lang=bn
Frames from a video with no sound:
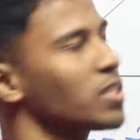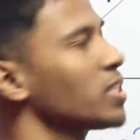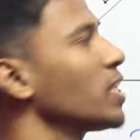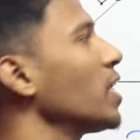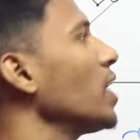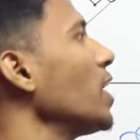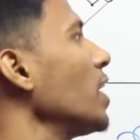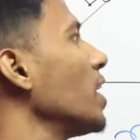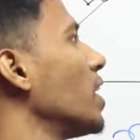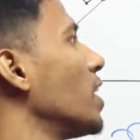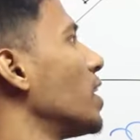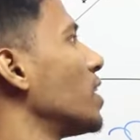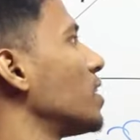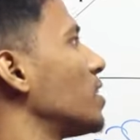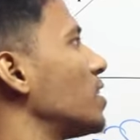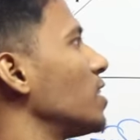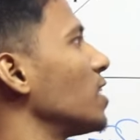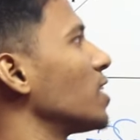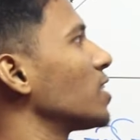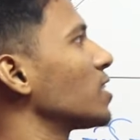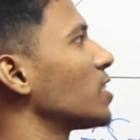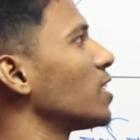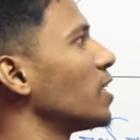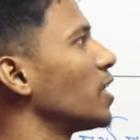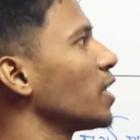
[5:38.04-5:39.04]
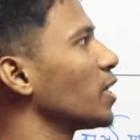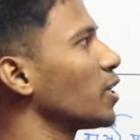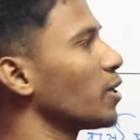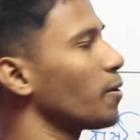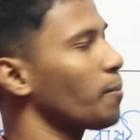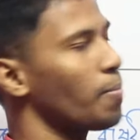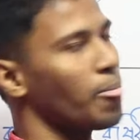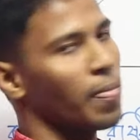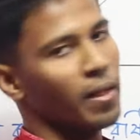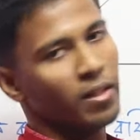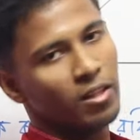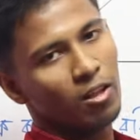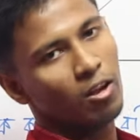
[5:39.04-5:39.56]
হচ্ছে সিক্সটি ডিগ্রি
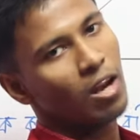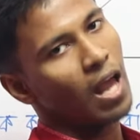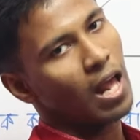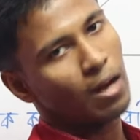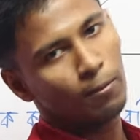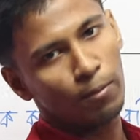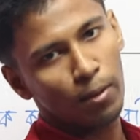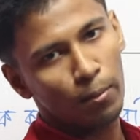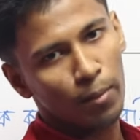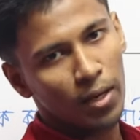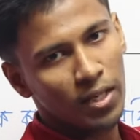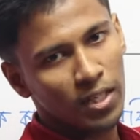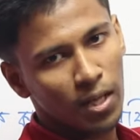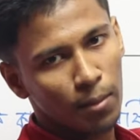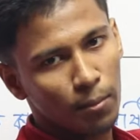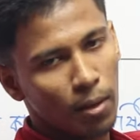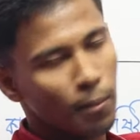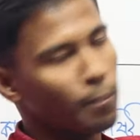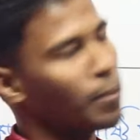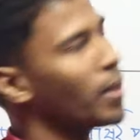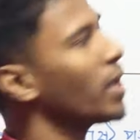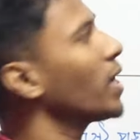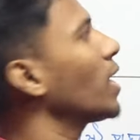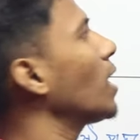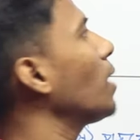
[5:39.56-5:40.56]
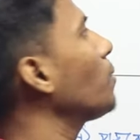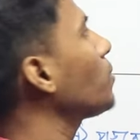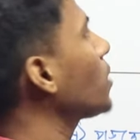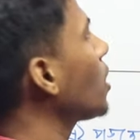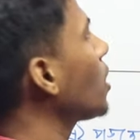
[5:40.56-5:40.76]
তাহলে আলফার মানটা আমরা পেয়ে গেলাম